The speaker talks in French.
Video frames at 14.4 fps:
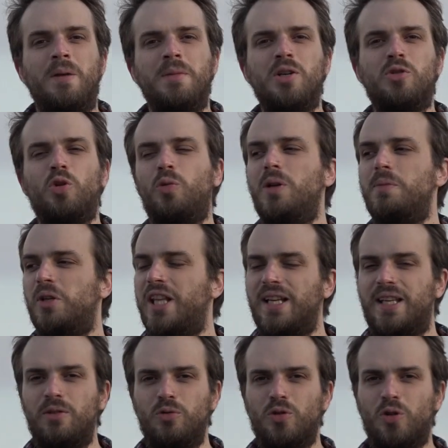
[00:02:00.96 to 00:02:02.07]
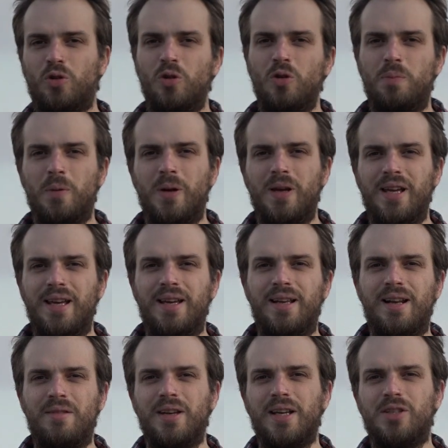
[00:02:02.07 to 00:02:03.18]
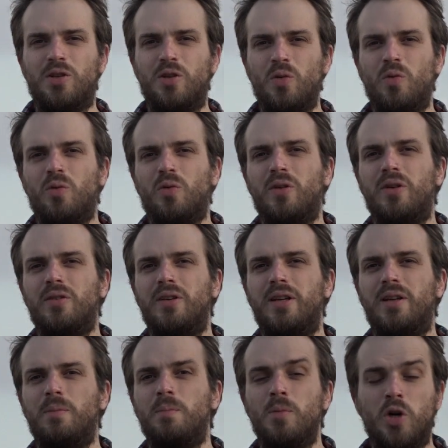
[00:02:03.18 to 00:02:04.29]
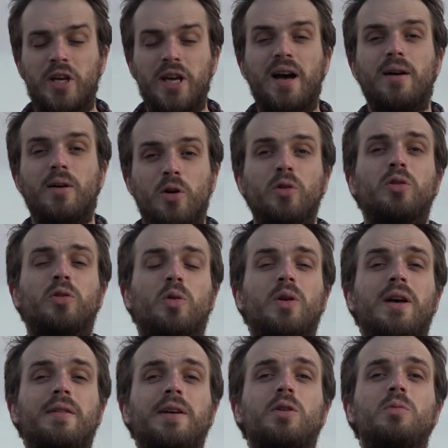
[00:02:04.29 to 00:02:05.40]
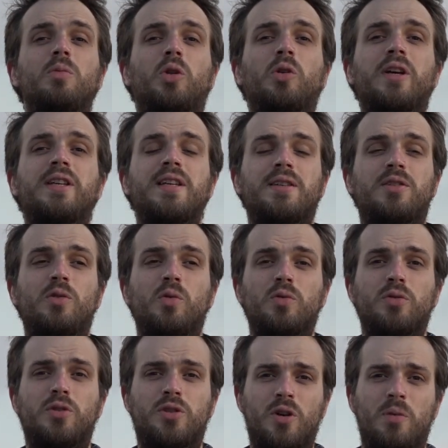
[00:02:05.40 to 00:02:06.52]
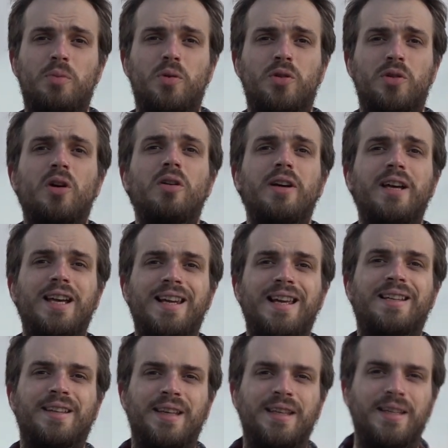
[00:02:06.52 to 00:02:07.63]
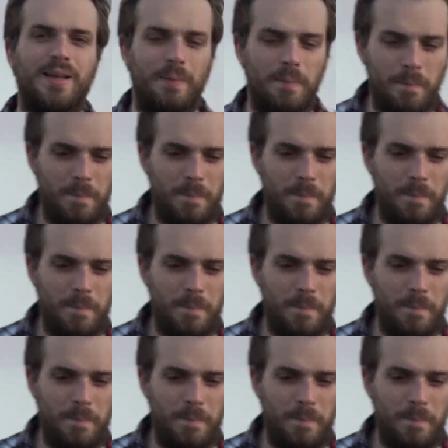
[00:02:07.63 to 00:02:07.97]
Mais aujourd'hui, le modèle qui nous occupe est la version Moka E, donc avec une motorisation 100% électrique.